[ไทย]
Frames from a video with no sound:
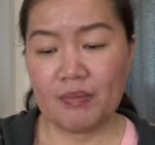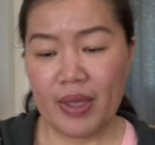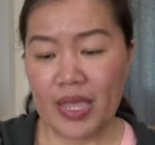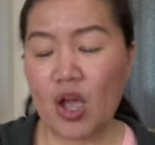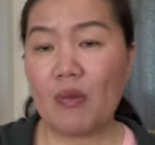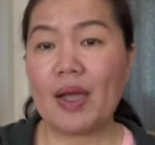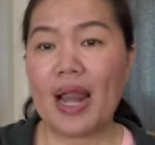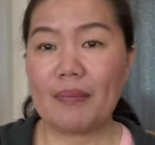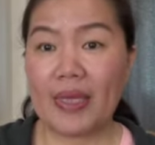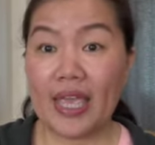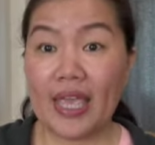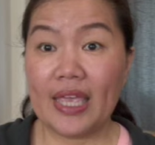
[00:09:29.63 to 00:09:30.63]
ไม่ยอมกลับ
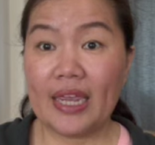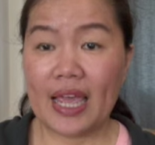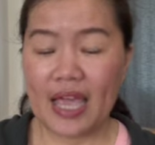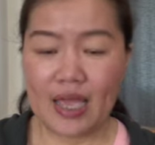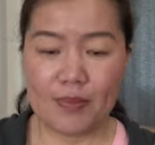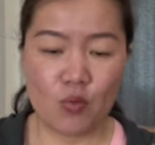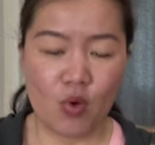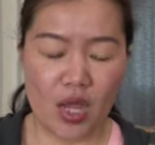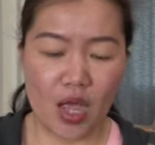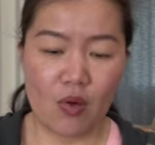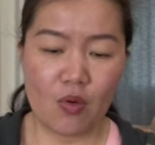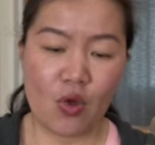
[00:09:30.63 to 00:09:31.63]
เองนะพวก
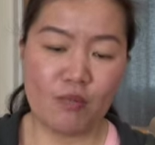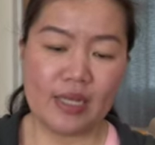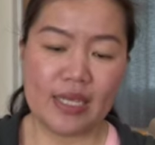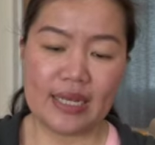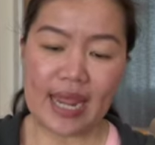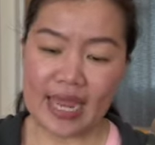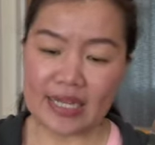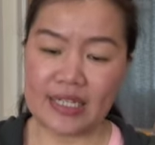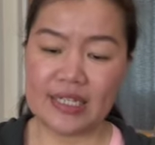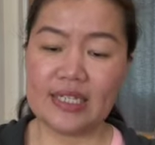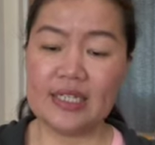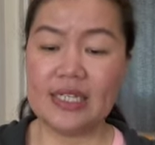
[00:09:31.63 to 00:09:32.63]
เขาก็มีหน้า
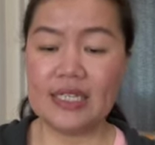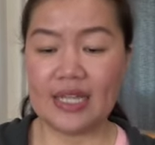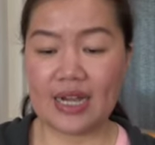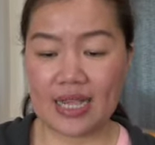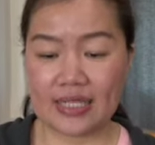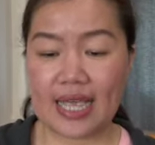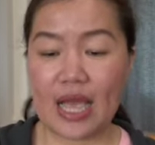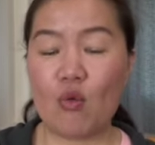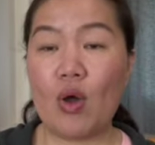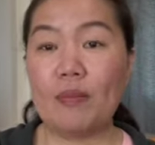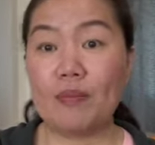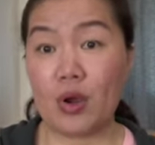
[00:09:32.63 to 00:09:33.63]
ที่ที่จะรักษา
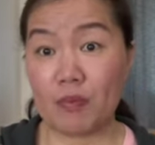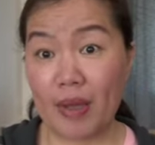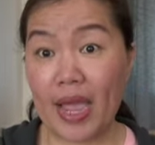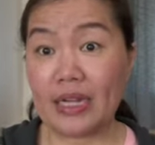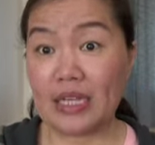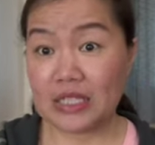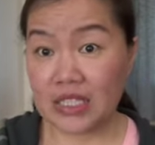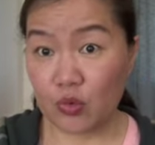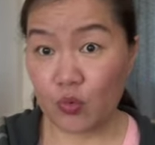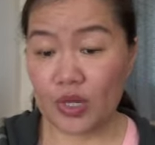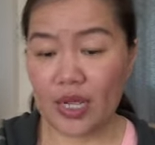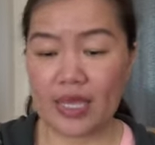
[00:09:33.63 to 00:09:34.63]
ความปลอดภัยในชี
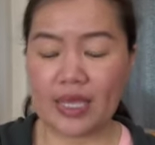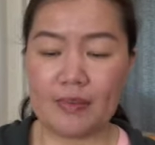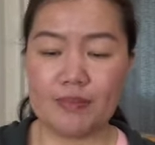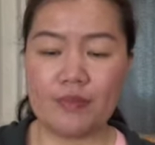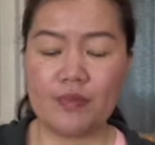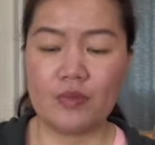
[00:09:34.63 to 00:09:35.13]
วิตให้กับ